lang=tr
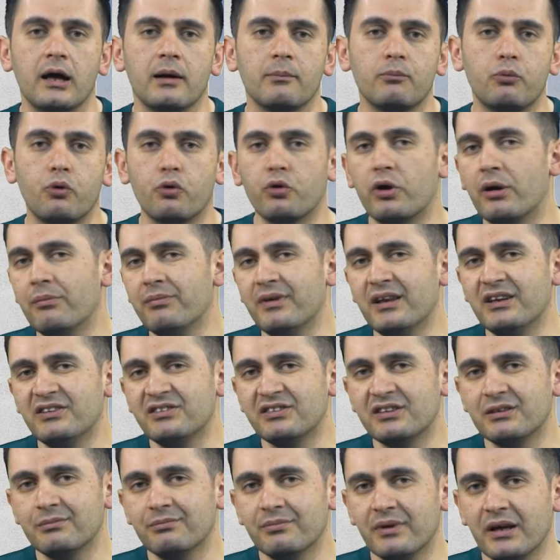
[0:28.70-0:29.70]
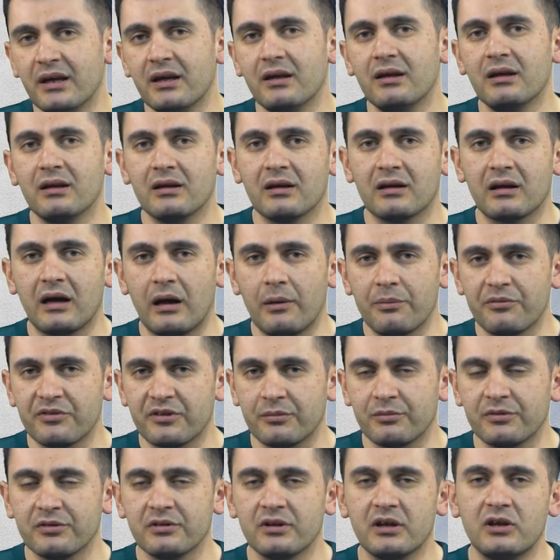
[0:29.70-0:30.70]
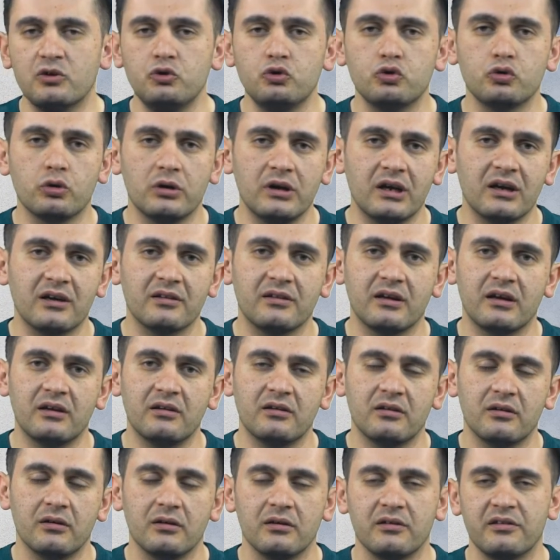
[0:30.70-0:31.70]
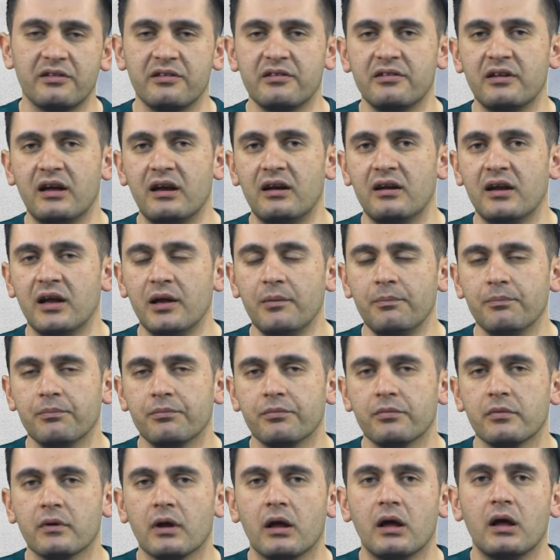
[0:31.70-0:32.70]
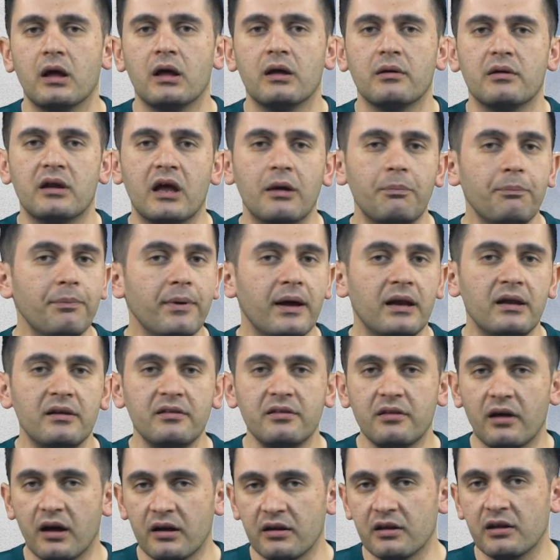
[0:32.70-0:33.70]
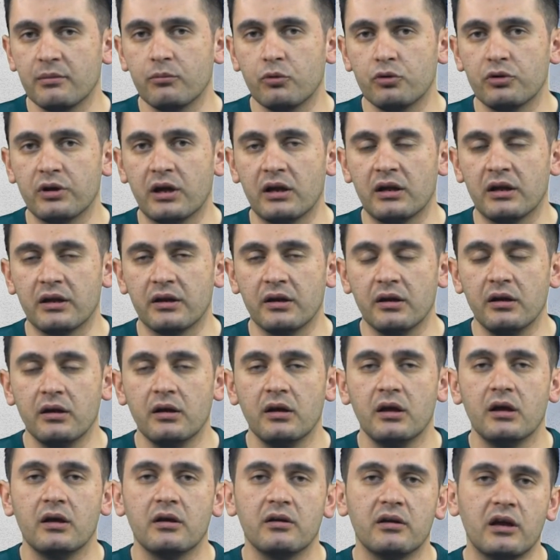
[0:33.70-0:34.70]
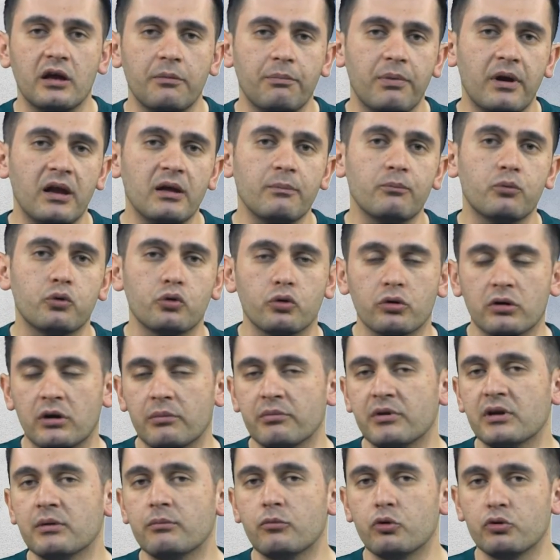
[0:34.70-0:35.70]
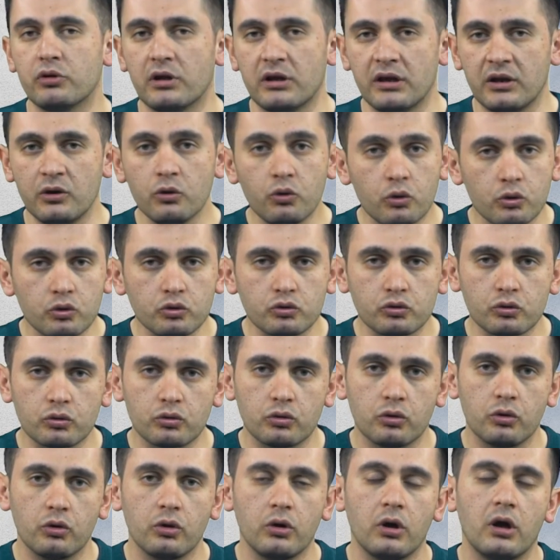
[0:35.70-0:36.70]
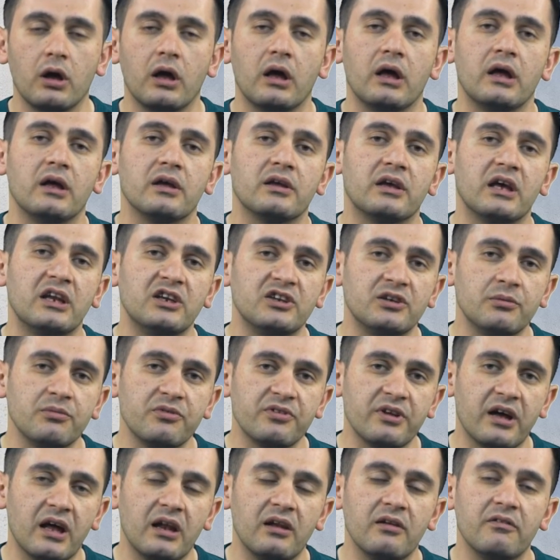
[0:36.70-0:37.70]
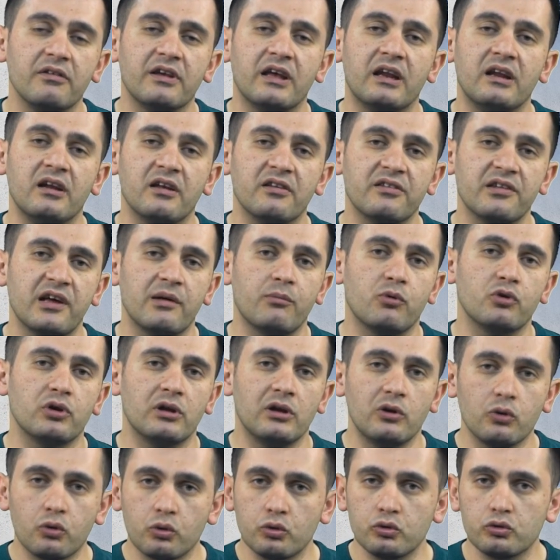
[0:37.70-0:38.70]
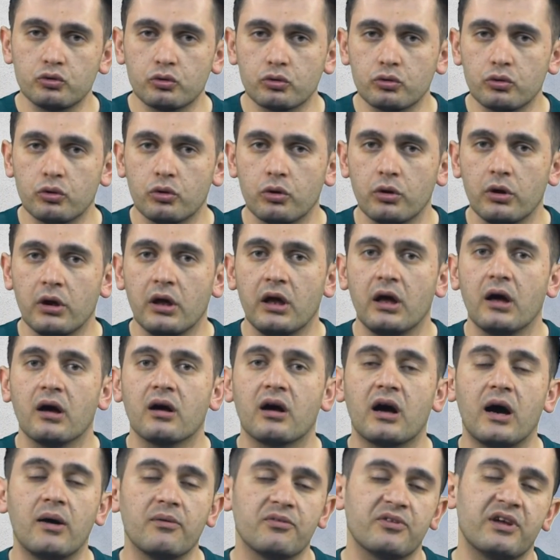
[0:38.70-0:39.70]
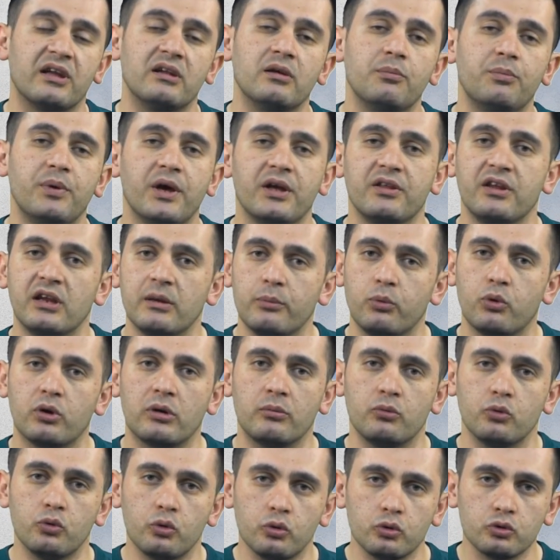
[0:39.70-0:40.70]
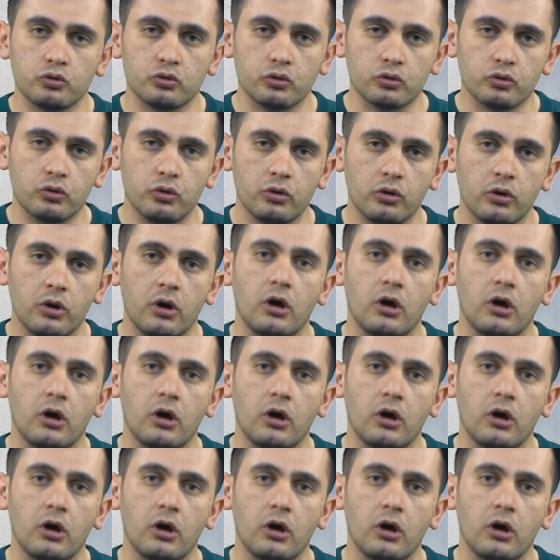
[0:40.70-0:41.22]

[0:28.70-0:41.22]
Program geliştirme kapsamında şu ana kadar sizlerle rehberin tarihi modelleri, rehberlik programları modellerini konuştuk. Gelişimsel, geleneksel modelleri konuştuk. Kapsamlı PDR programını konuştuk.